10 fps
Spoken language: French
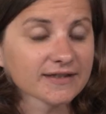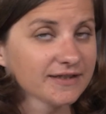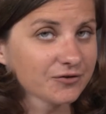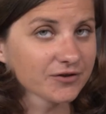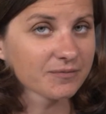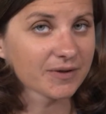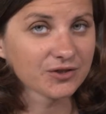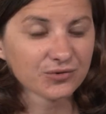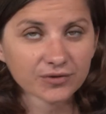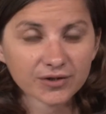qui ne connaît pas
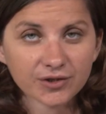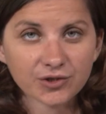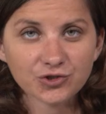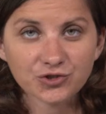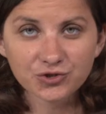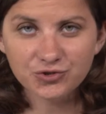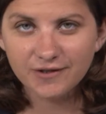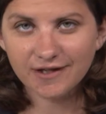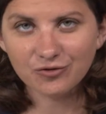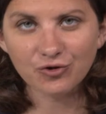Lyon de tout de
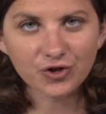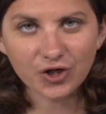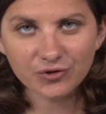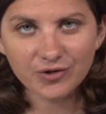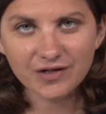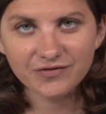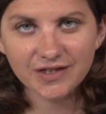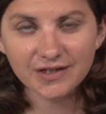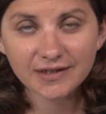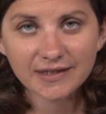suite être au cœur de la
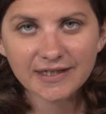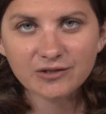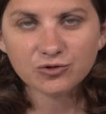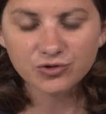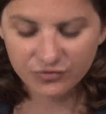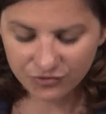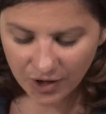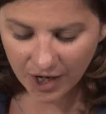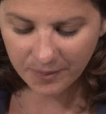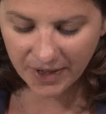ville et donc de
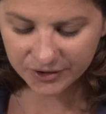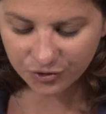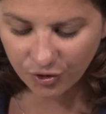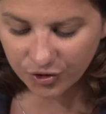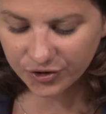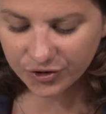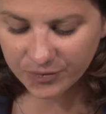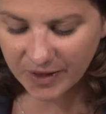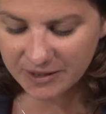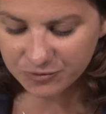voir par drone euh,
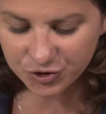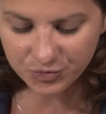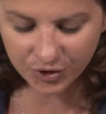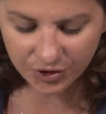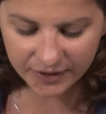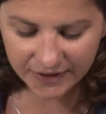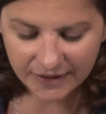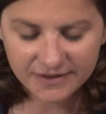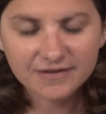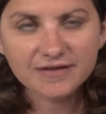bah, les monuments, les
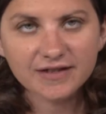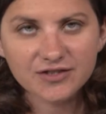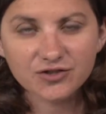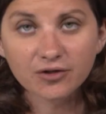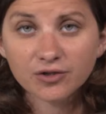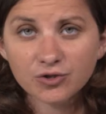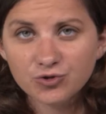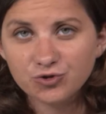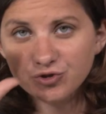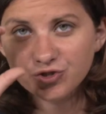quartiers intéressants,
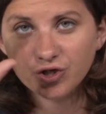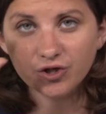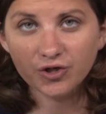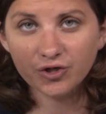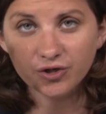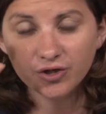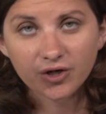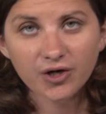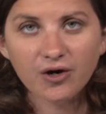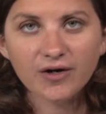juste en,
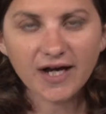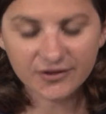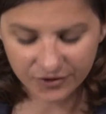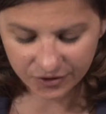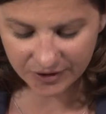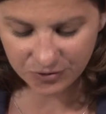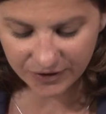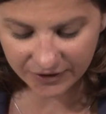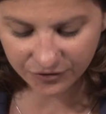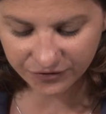regardant dans les
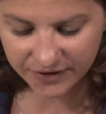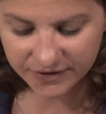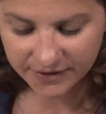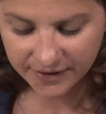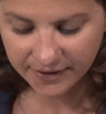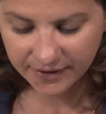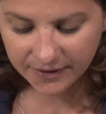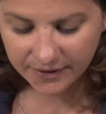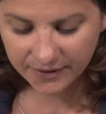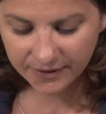lunettes en fait.
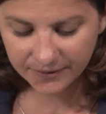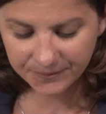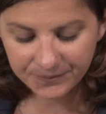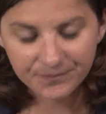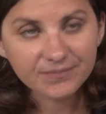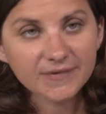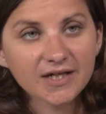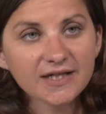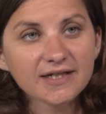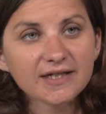Euh,
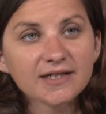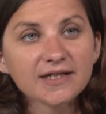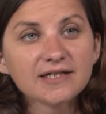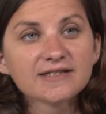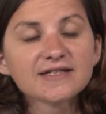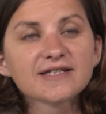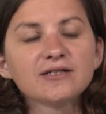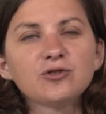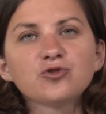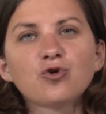et,
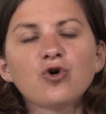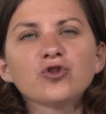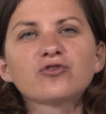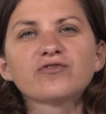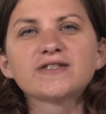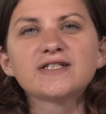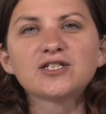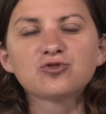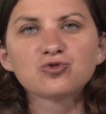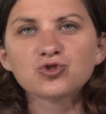c'était le drone en fait, il
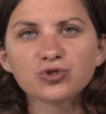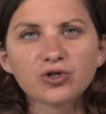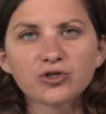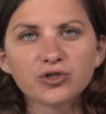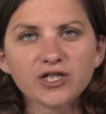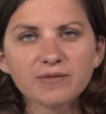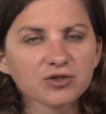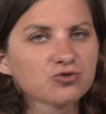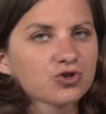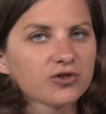est toujours, euh, il n'est pas
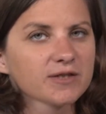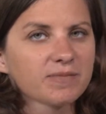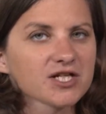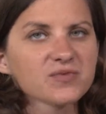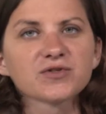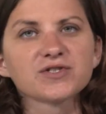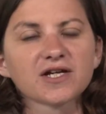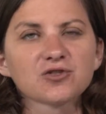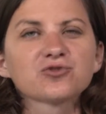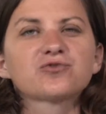toujours en déplacement. C'est
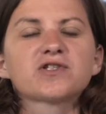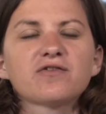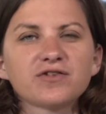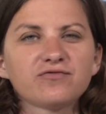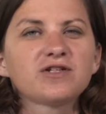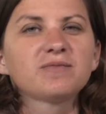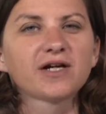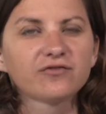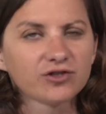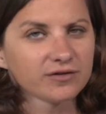quelque chose que vous aviez filmé
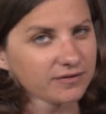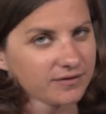avant.